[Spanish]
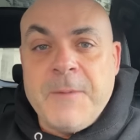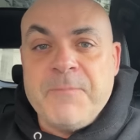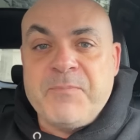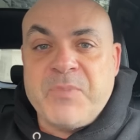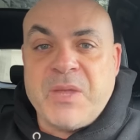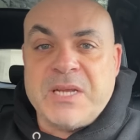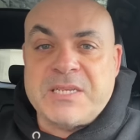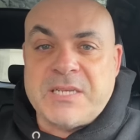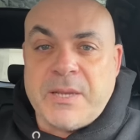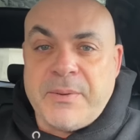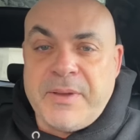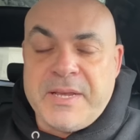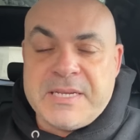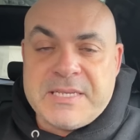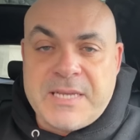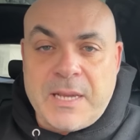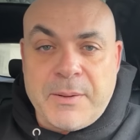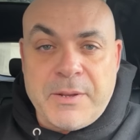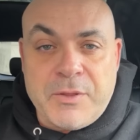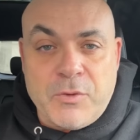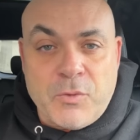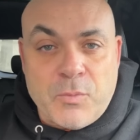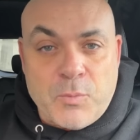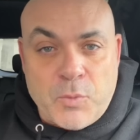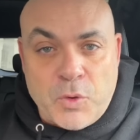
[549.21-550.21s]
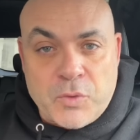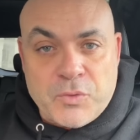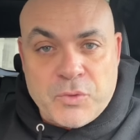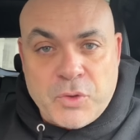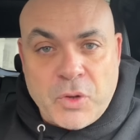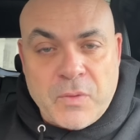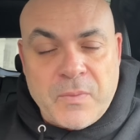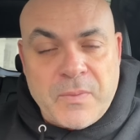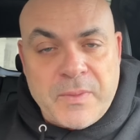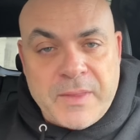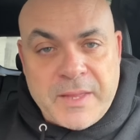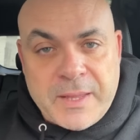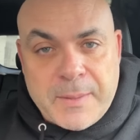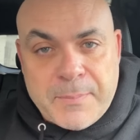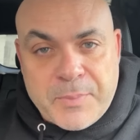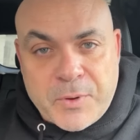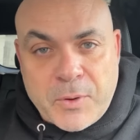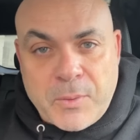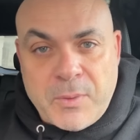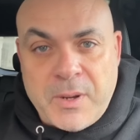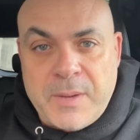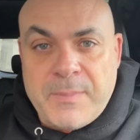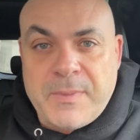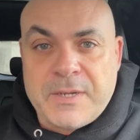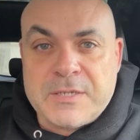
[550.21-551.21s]
Ya sabéis que ha habido un montón de
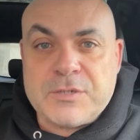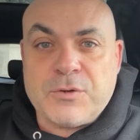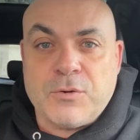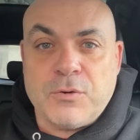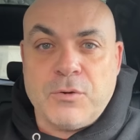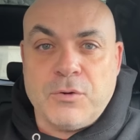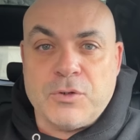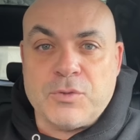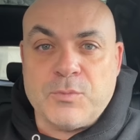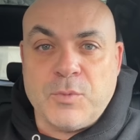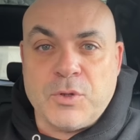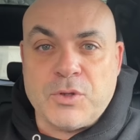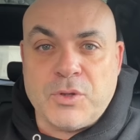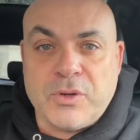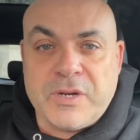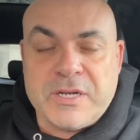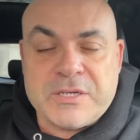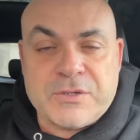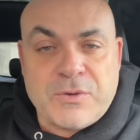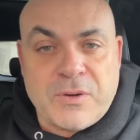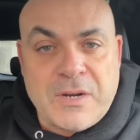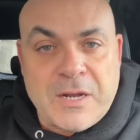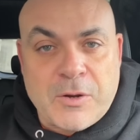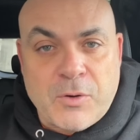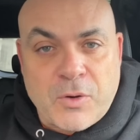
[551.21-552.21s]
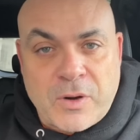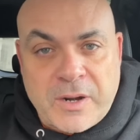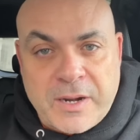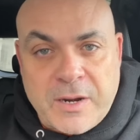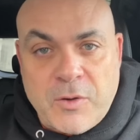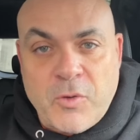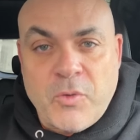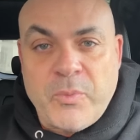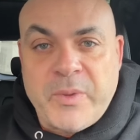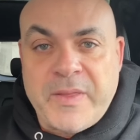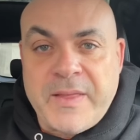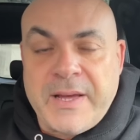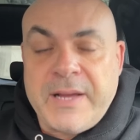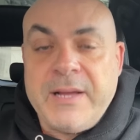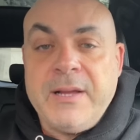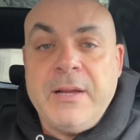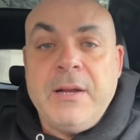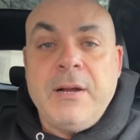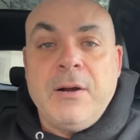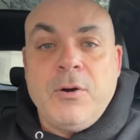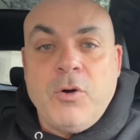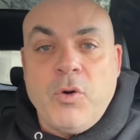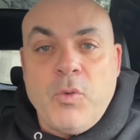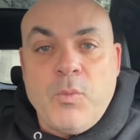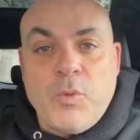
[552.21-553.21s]
problemas con los motores, con la correa húmeda,
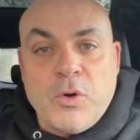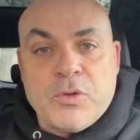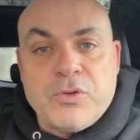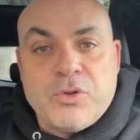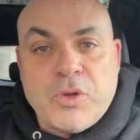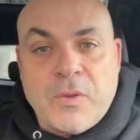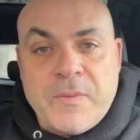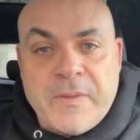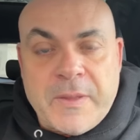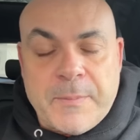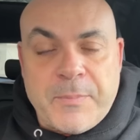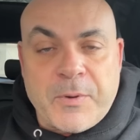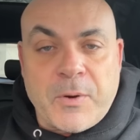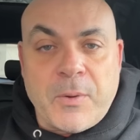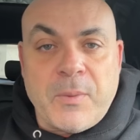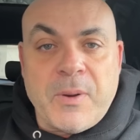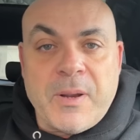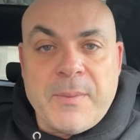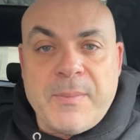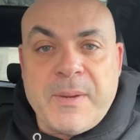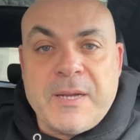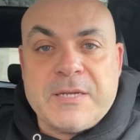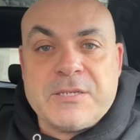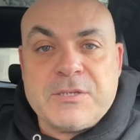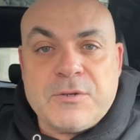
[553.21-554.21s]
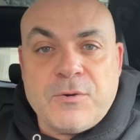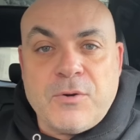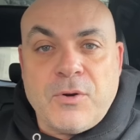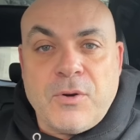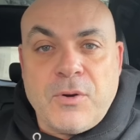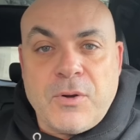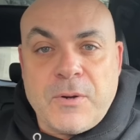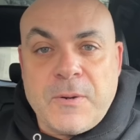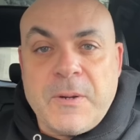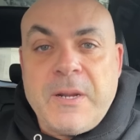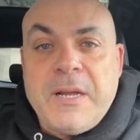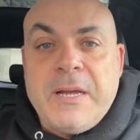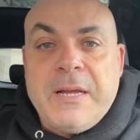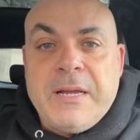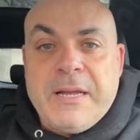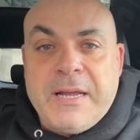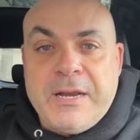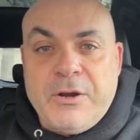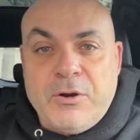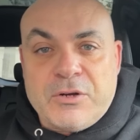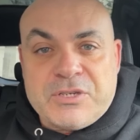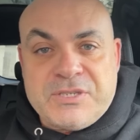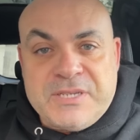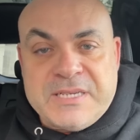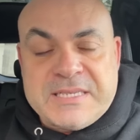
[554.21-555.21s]
un montón de problemas con
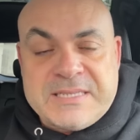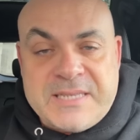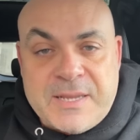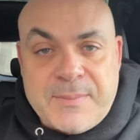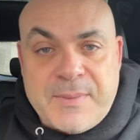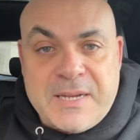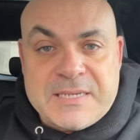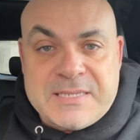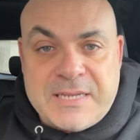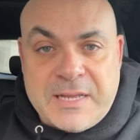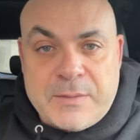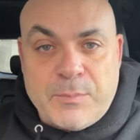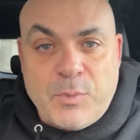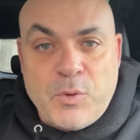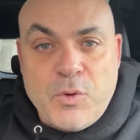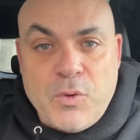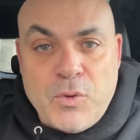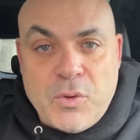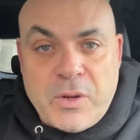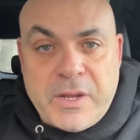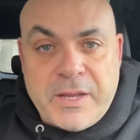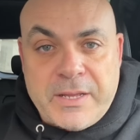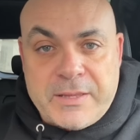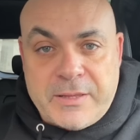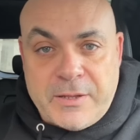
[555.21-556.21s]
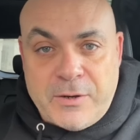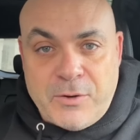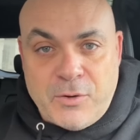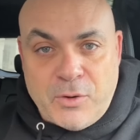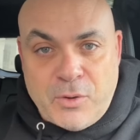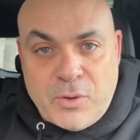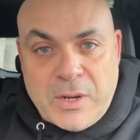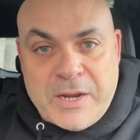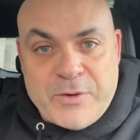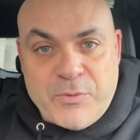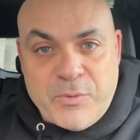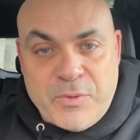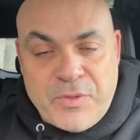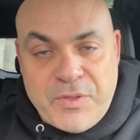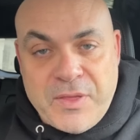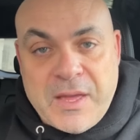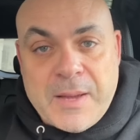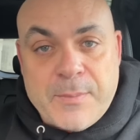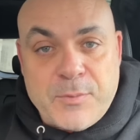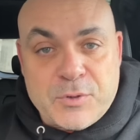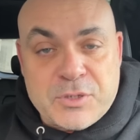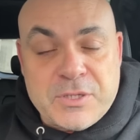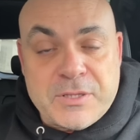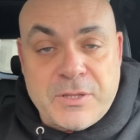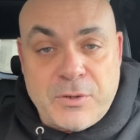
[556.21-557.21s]
los sistemas AdBlue, que te lo
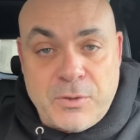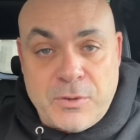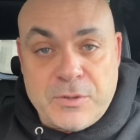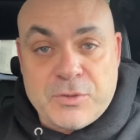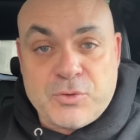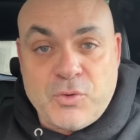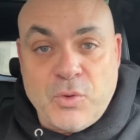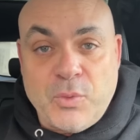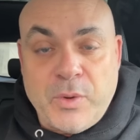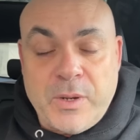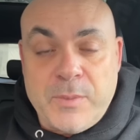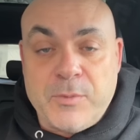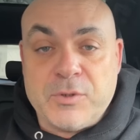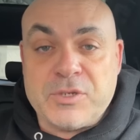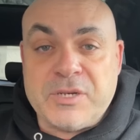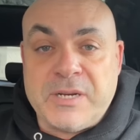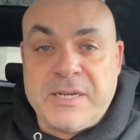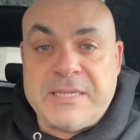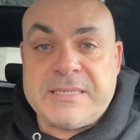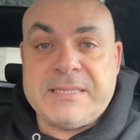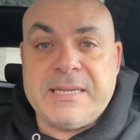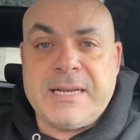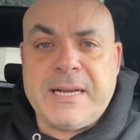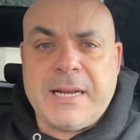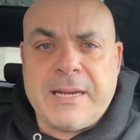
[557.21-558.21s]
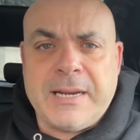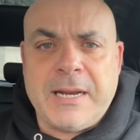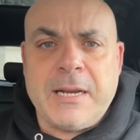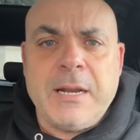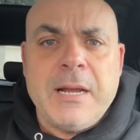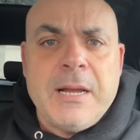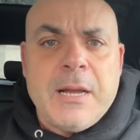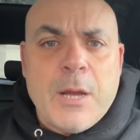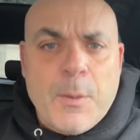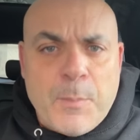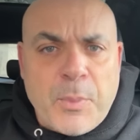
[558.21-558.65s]
anunciamos y te lo descubrimos en este canal.